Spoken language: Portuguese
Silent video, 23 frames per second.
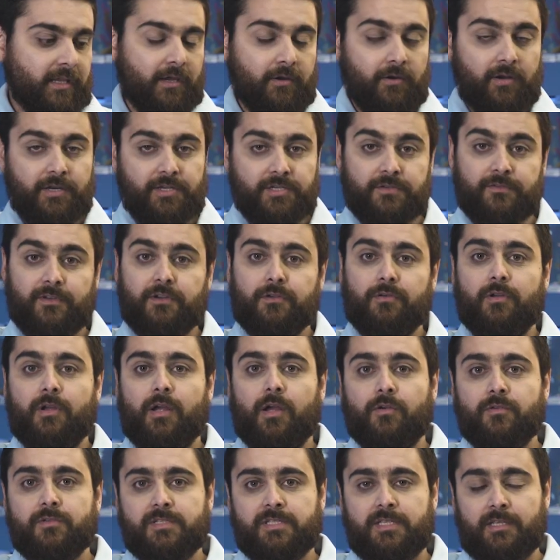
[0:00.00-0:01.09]
E agora a gente vai
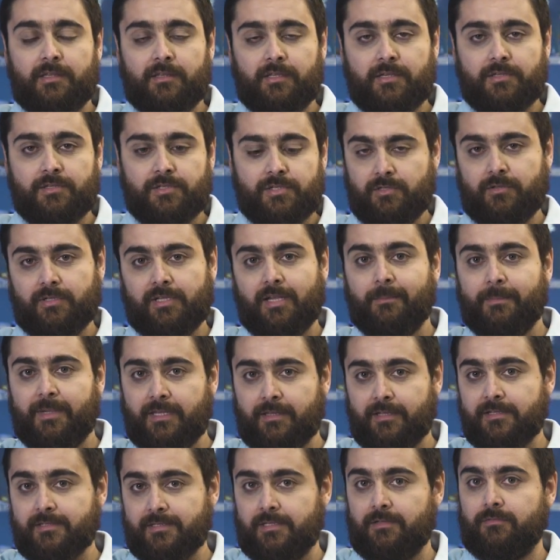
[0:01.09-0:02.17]
colocar os itens de
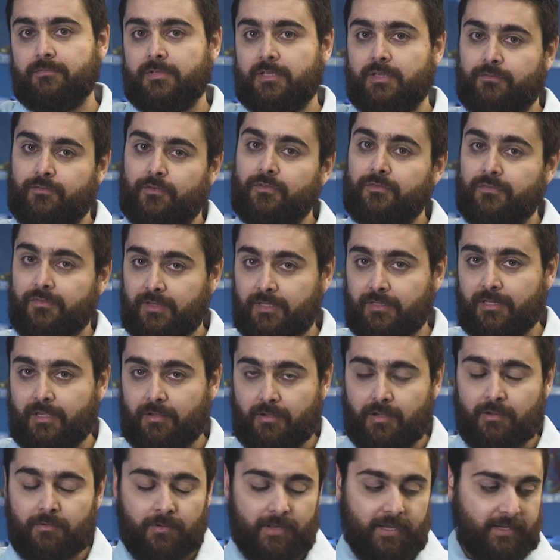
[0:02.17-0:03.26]
ornamentação que vão enfeitar o
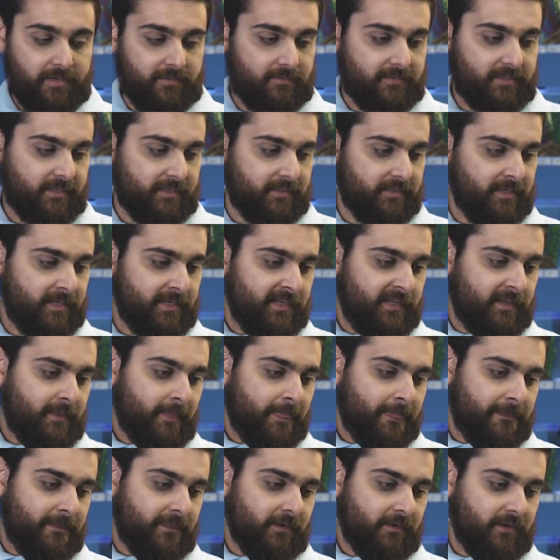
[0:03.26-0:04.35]
aquário, tá?
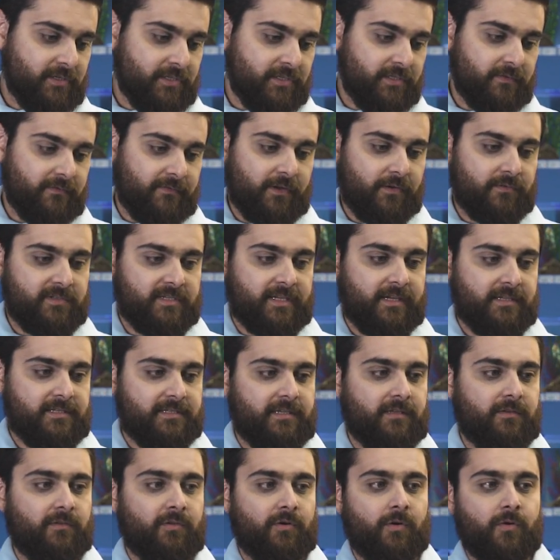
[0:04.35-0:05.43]
Então a gente vai usar
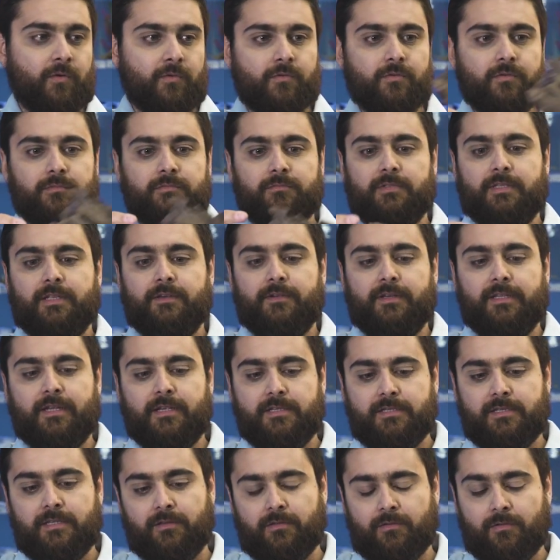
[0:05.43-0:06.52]
esse tronco, na
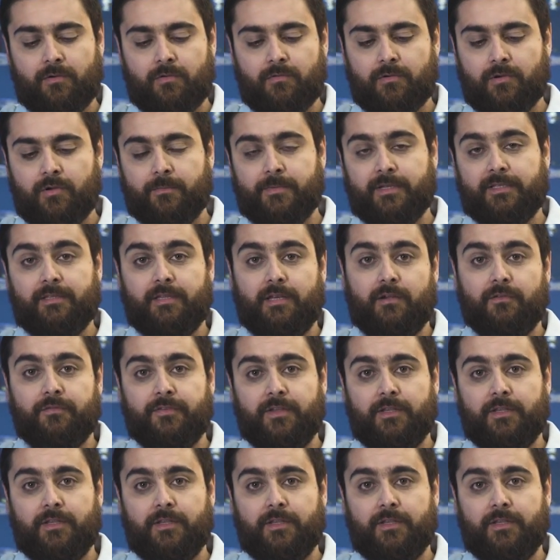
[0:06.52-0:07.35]
verdade esse tronco é um material